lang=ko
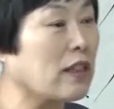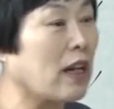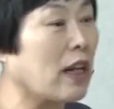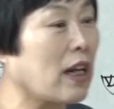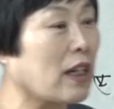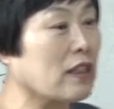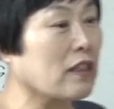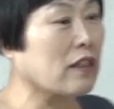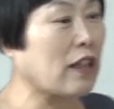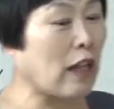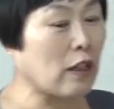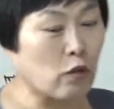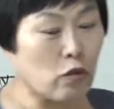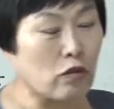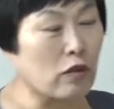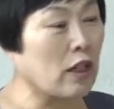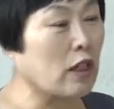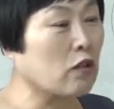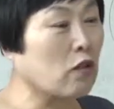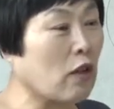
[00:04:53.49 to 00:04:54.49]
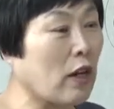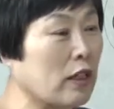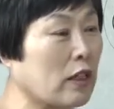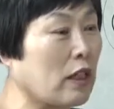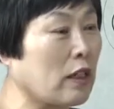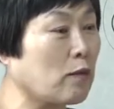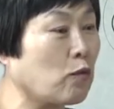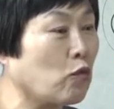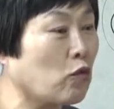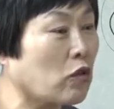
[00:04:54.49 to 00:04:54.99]
은행 가서 대출을 해도 할
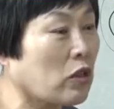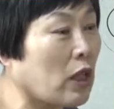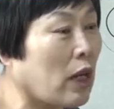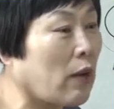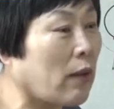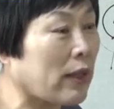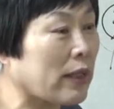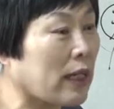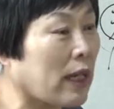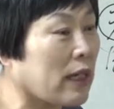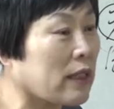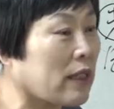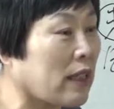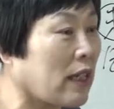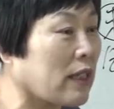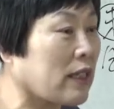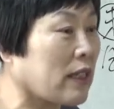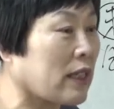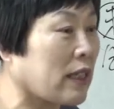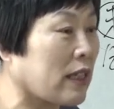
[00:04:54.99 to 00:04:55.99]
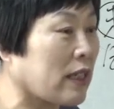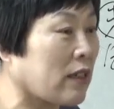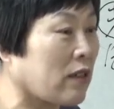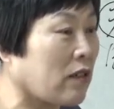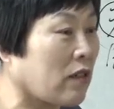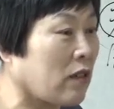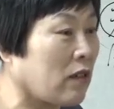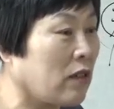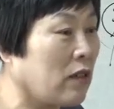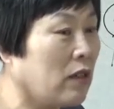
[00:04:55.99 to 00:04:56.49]
때는 문서가 왔다 갔다
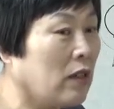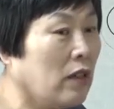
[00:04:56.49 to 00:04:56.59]
하잖아요.